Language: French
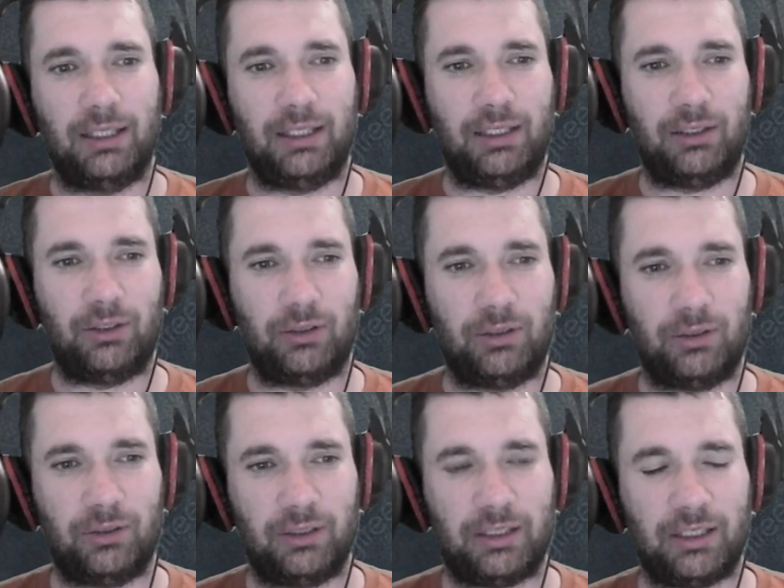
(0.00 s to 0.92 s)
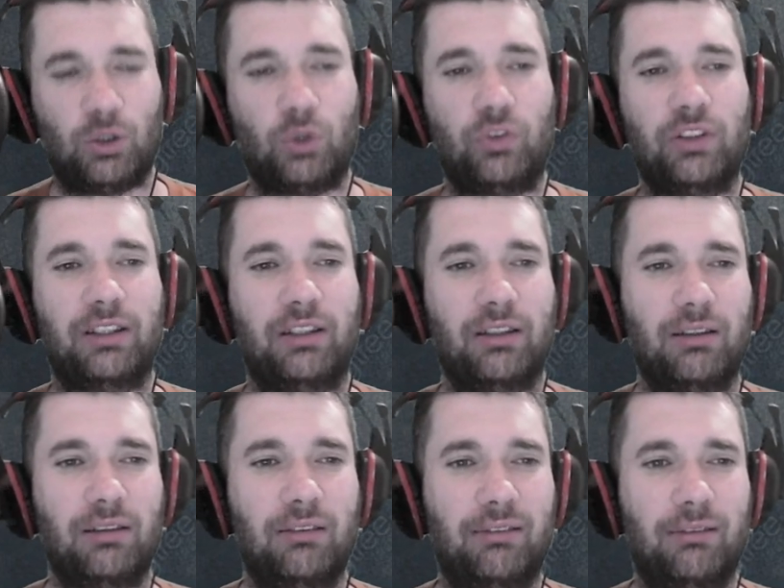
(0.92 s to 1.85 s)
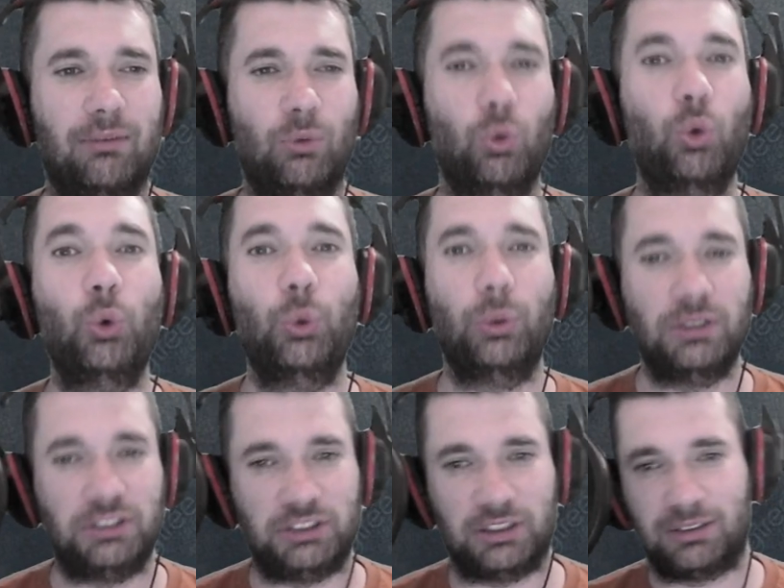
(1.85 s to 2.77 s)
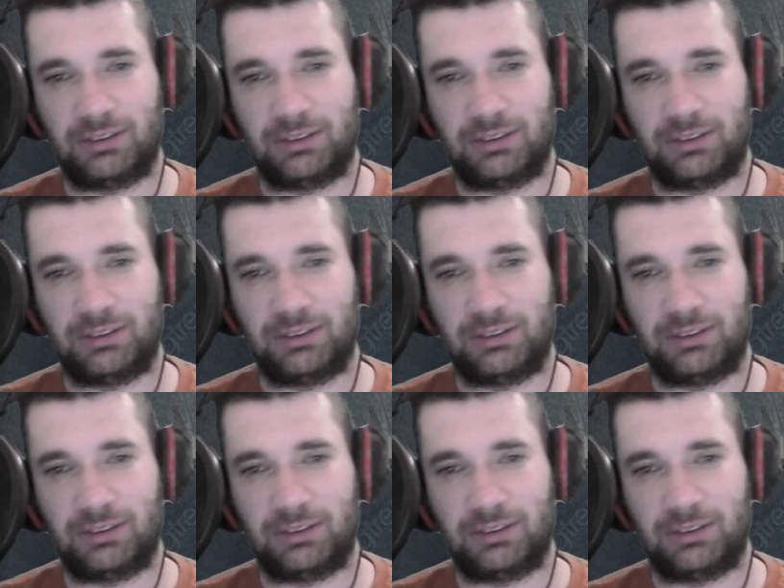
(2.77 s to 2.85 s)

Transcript: Et 95 E, tiens.